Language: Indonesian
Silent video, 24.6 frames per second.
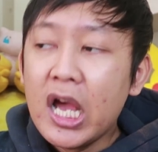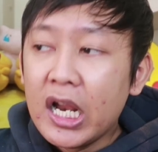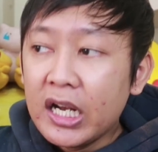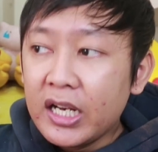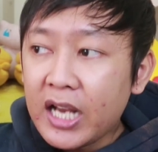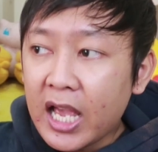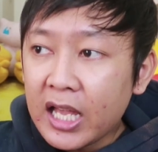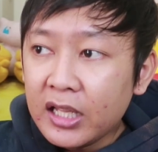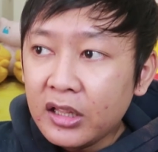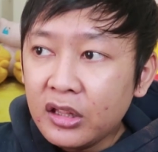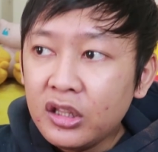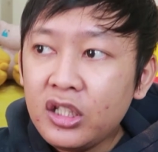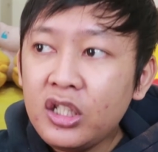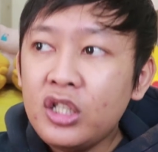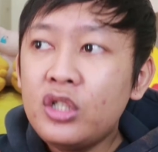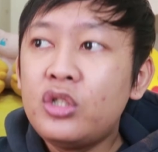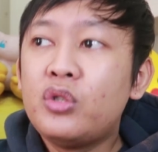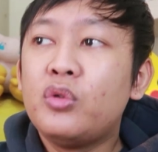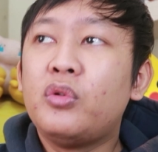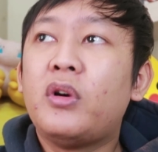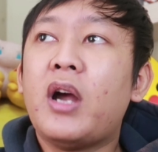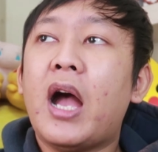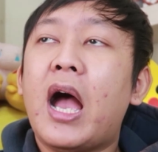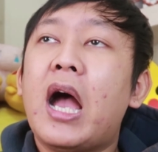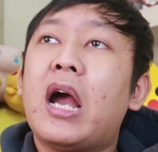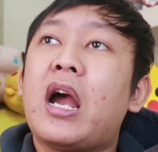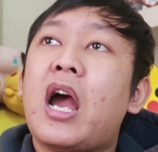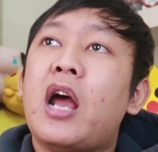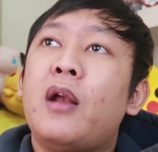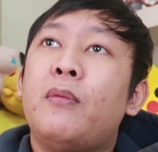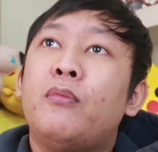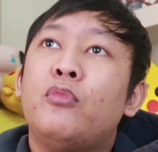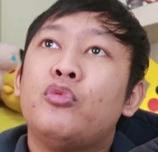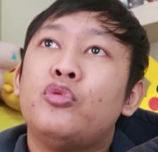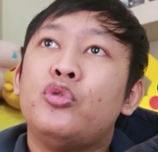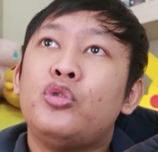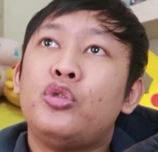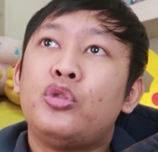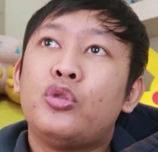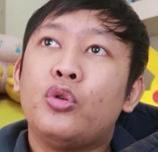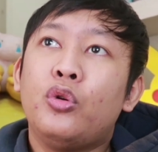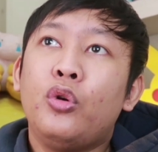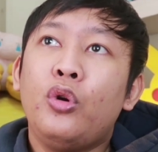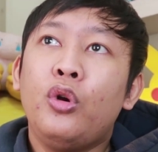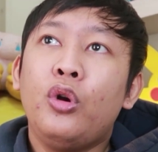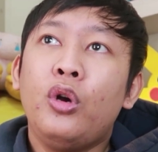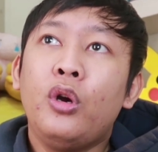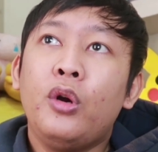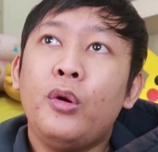Nanti juga akan
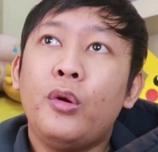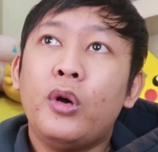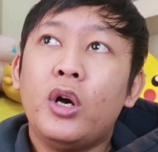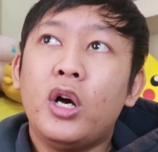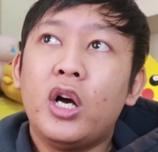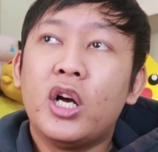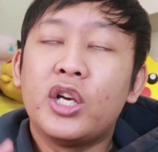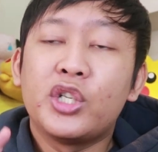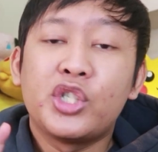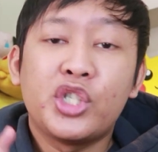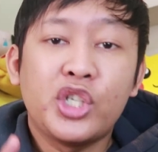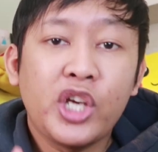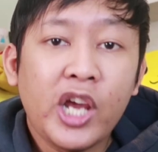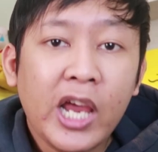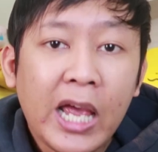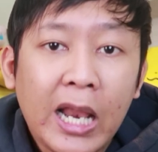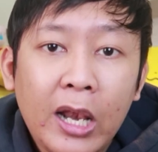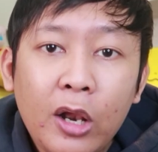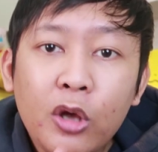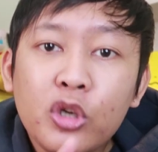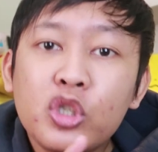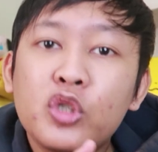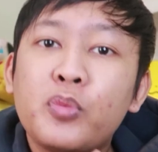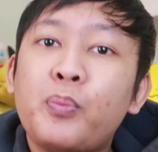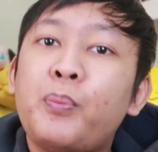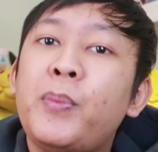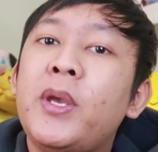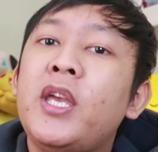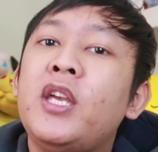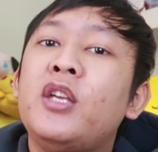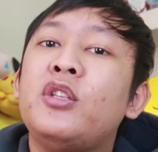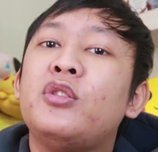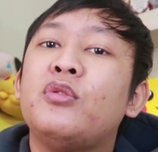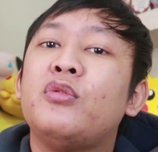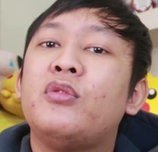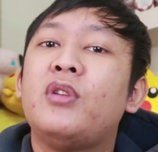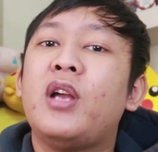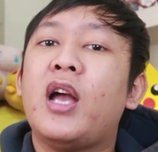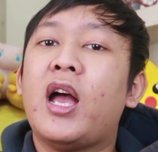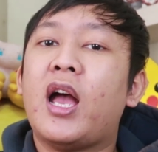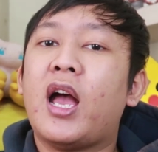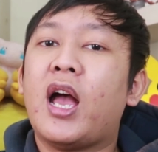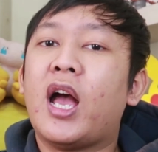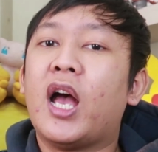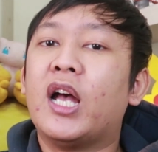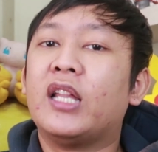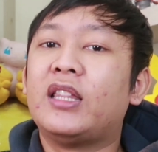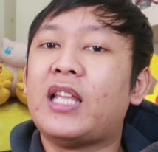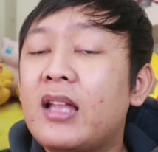muncul uh, eh, Shallow Pink
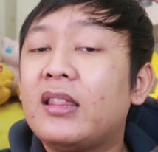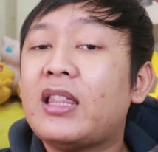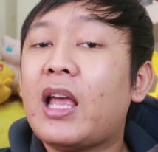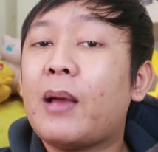juga.